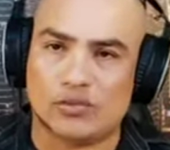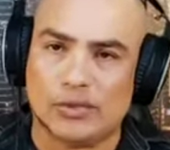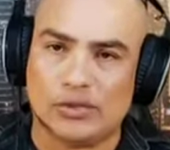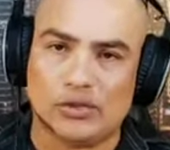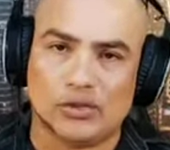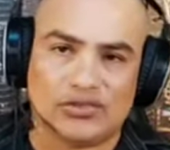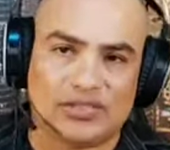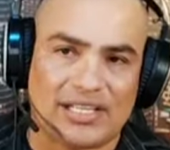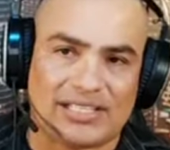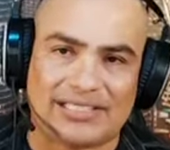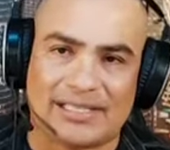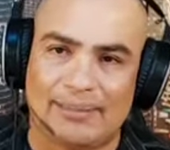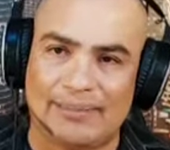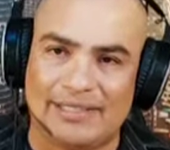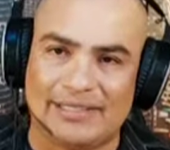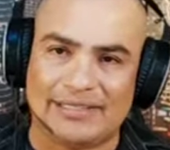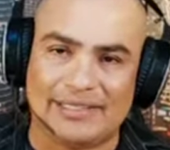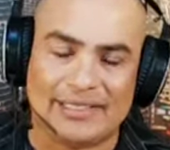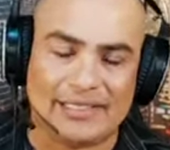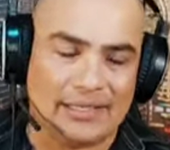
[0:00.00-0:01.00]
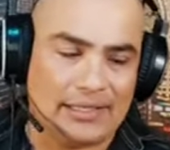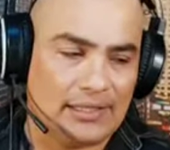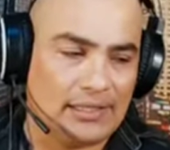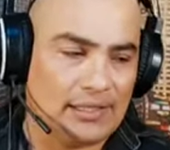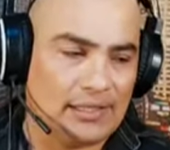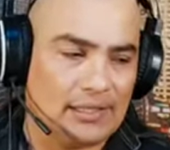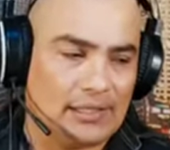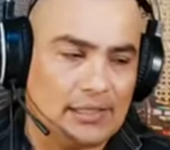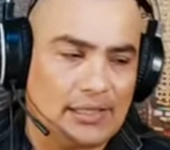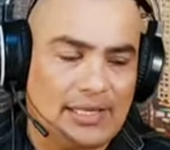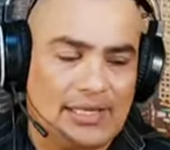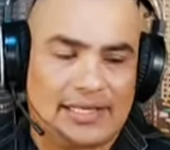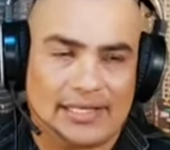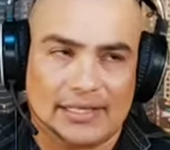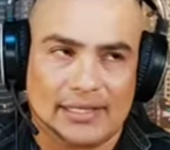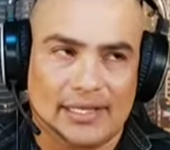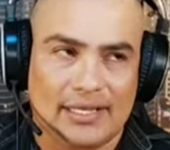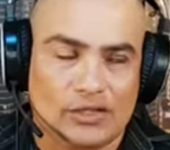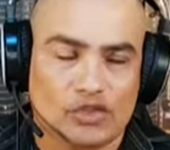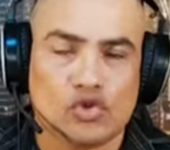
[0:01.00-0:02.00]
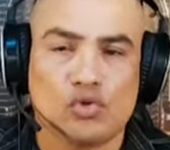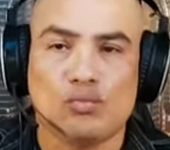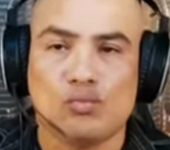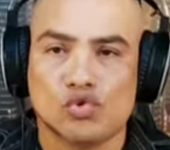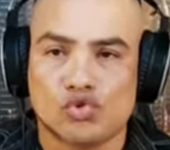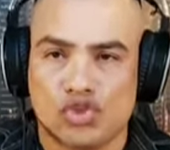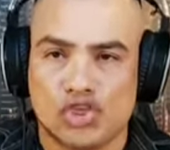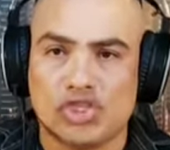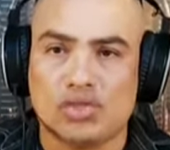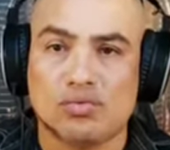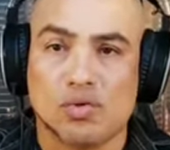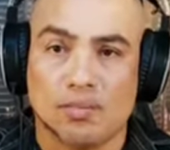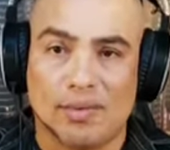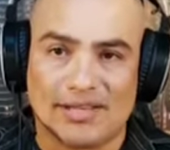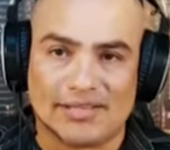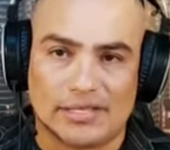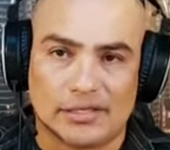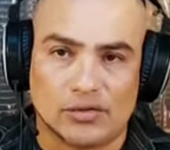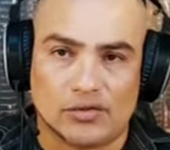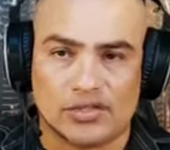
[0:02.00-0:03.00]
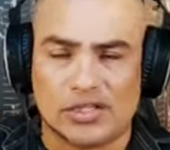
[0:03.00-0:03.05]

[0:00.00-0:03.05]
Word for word: viendo exactamente eso muchísimo más seguido.